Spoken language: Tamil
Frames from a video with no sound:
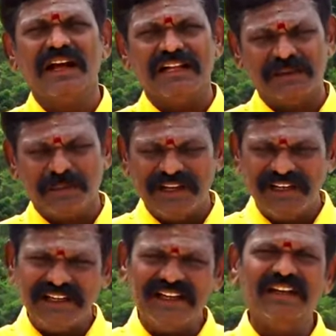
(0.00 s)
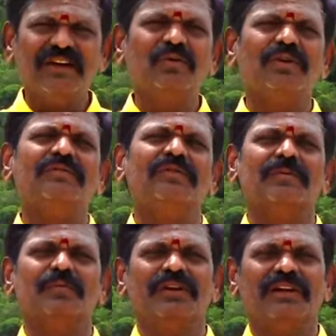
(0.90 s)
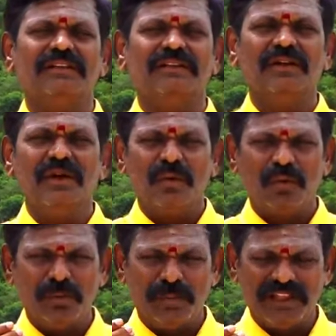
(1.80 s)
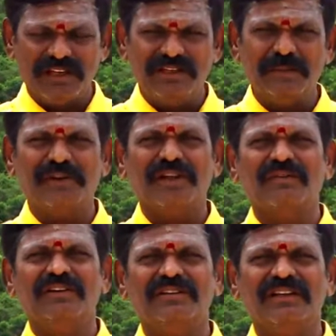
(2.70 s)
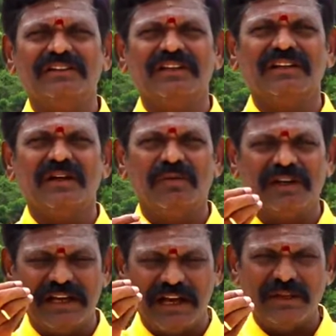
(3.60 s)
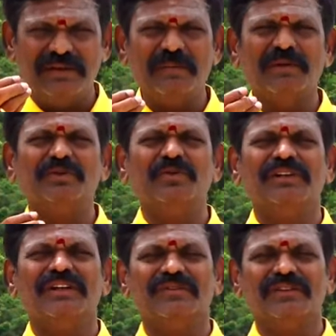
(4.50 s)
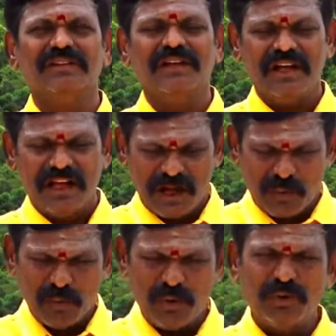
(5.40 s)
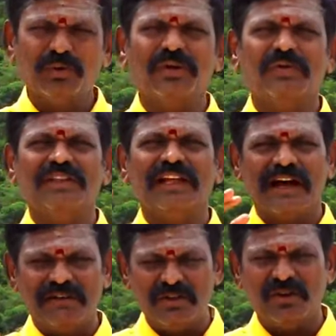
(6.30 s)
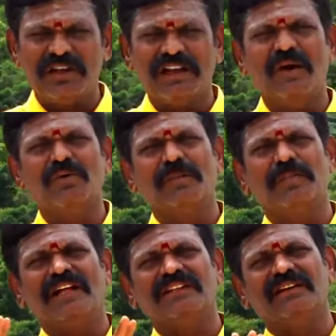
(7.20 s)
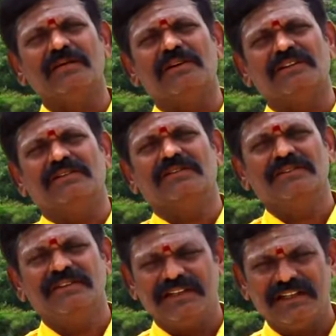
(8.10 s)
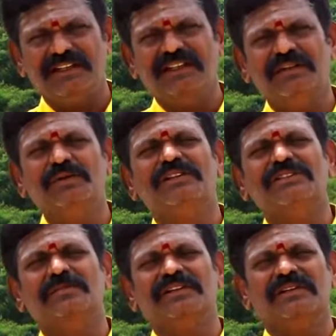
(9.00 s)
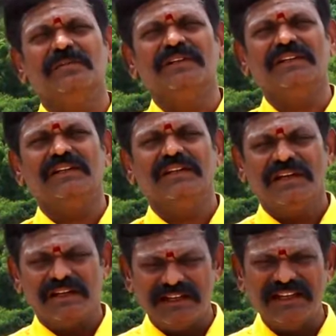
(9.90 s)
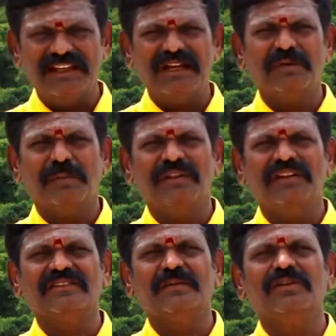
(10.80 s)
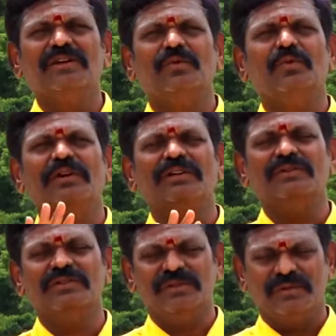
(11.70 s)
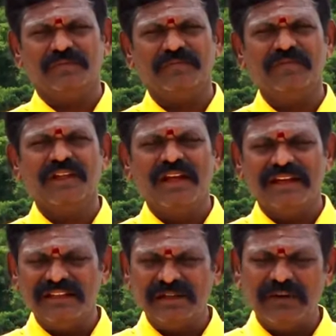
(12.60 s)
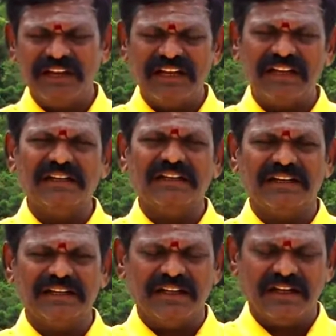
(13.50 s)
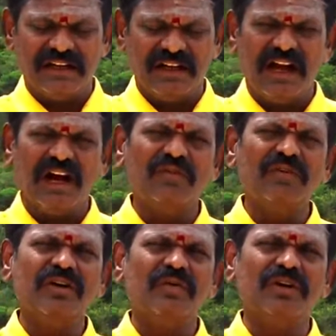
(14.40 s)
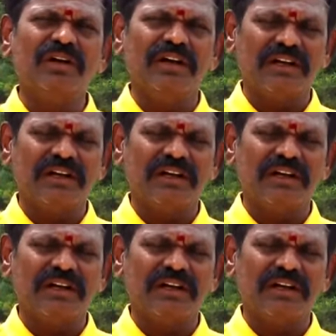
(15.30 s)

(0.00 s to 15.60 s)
அந்த பையனுக்கு என்னான்னு கூட விவரம் புரியாது ஒரு பதினஞ்சு பதினாறு வயசு ஆனால் தான் அவங்களுக்கு அறிவே மெச்சூரிட்டி ஆகுது அவ்வளோ தூரம் வந்து அவன் சொல்கிறான் நான் உன்னை பார்த்துக்கிறேம்மான்னு யார் யூகேஜி படிக்கிற பையன் இன்றைக்கி நாம் இப்படி தான் சமுதாயத்தை உருவாக்கி வச்சுருக்கிறோம் இதுக்கு மேலே எல்லான்னு கேட்டிங்கன்னா அவங்கவுங்க